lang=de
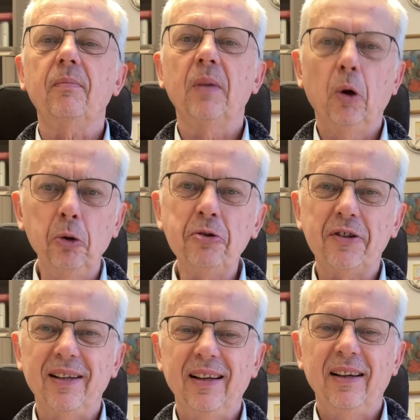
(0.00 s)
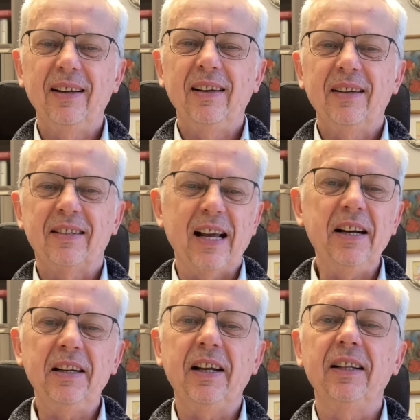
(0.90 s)
Uns,
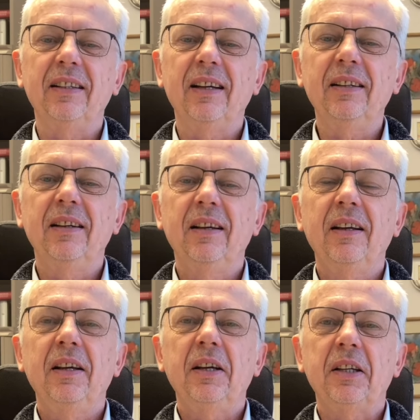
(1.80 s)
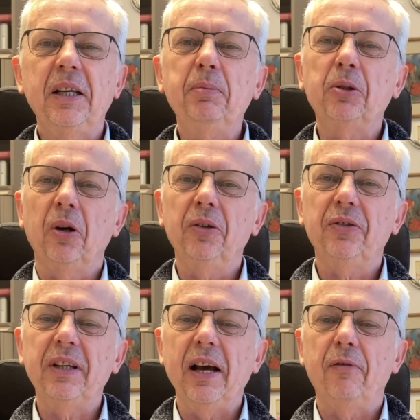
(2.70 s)
seinen Kindern, gibt
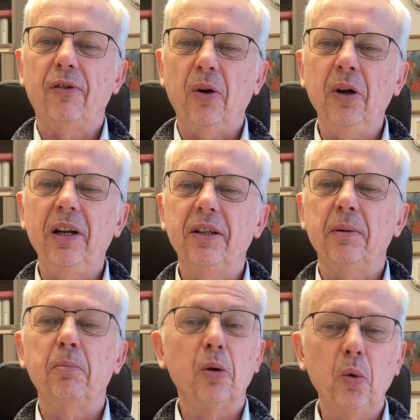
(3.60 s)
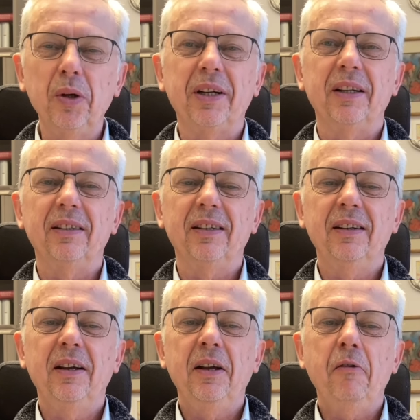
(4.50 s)
Gott die erfreuliche, beruhigende,
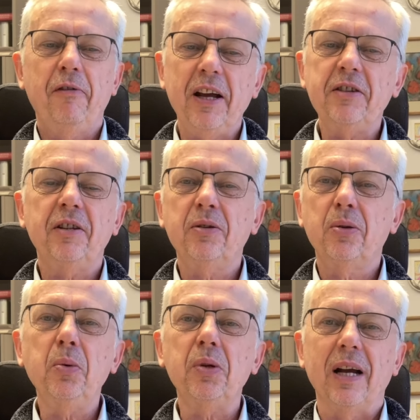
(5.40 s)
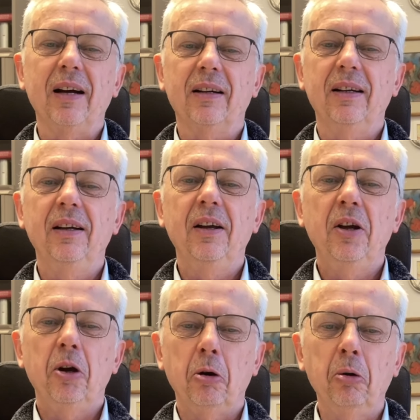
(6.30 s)
feste Zusage,
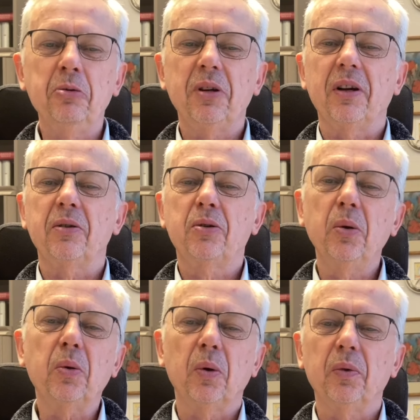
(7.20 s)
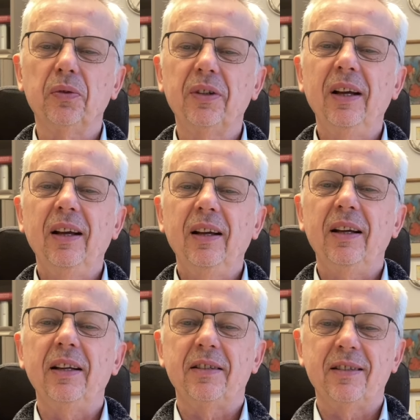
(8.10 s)
Unsere Zukunft
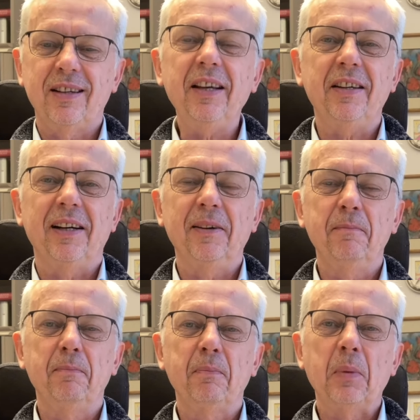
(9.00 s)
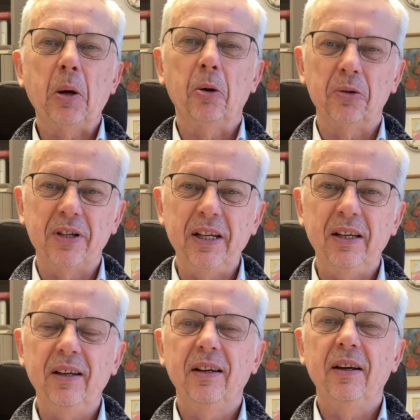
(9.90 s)
ist sicher und
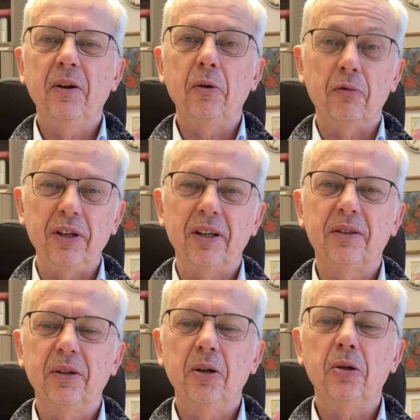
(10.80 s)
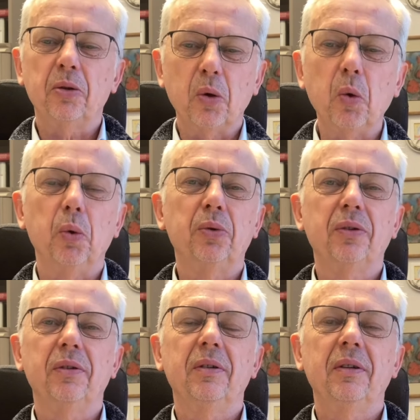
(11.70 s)
sie wird gut.
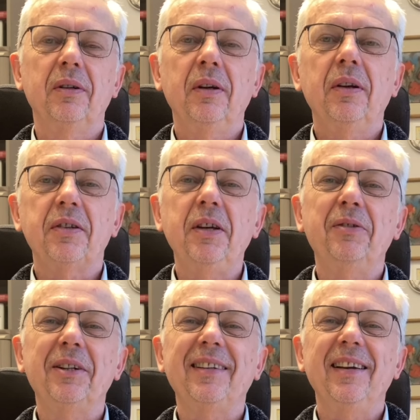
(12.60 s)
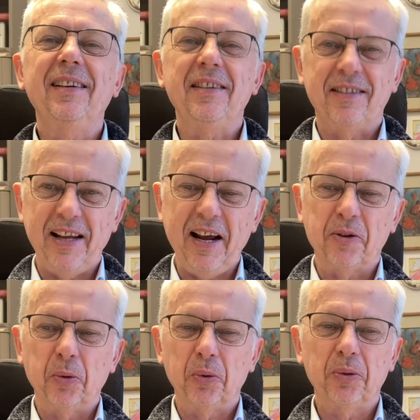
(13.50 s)
Sie wird sehr
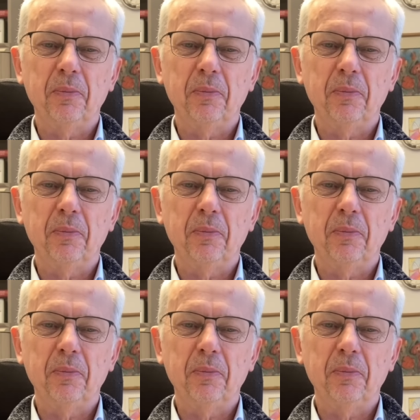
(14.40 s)
gut.